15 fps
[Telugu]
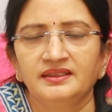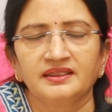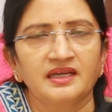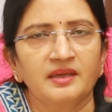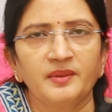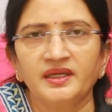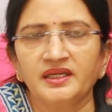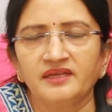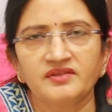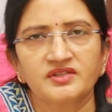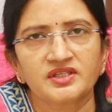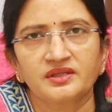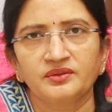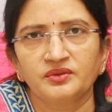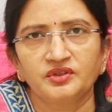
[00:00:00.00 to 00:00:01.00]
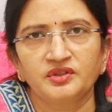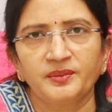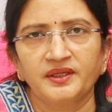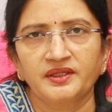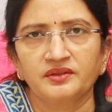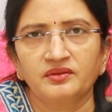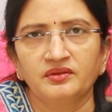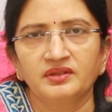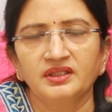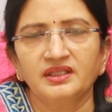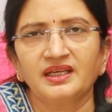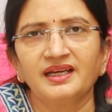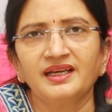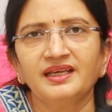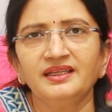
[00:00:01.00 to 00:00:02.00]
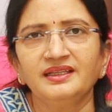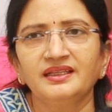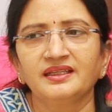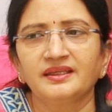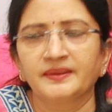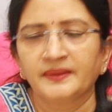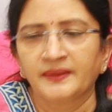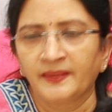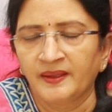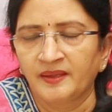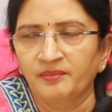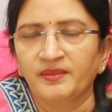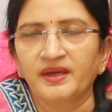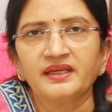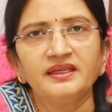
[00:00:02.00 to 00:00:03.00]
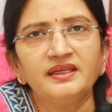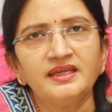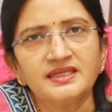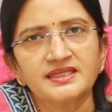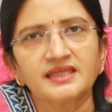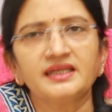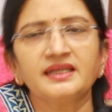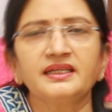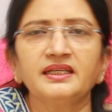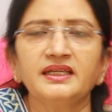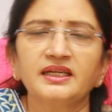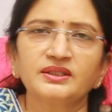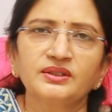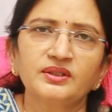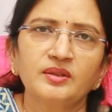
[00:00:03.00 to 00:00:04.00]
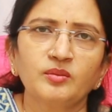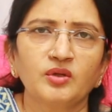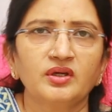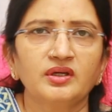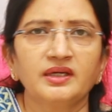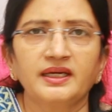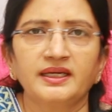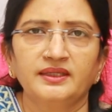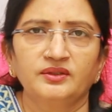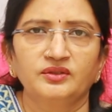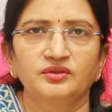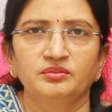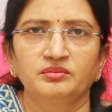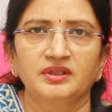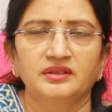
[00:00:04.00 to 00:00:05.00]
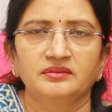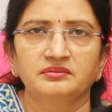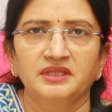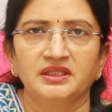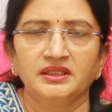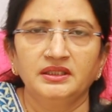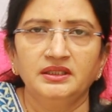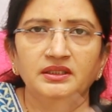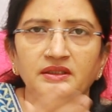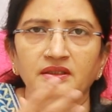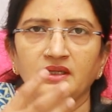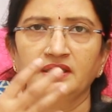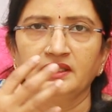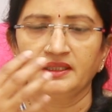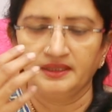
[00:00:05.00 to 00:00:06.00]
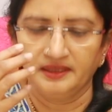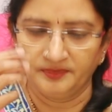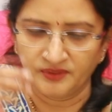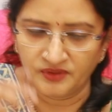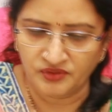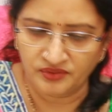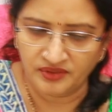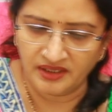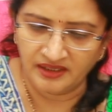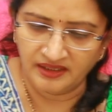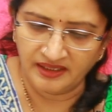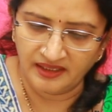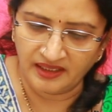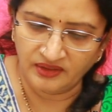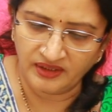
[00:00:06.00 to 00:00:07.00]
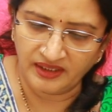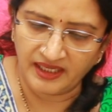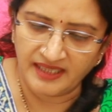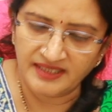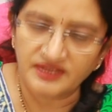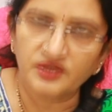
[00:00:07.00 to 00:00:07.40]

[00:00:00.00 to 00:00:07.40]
కాబట్టి ఈ విషయం గుర్తుపెట్టుకోండి అలానే మరీ చల్లటి నీళ్ళతో కూడా మొహం కడగొద్దమ్మా మరీ అంటే ఇప్పుడు చూడండి నేను అందుకని ఐస్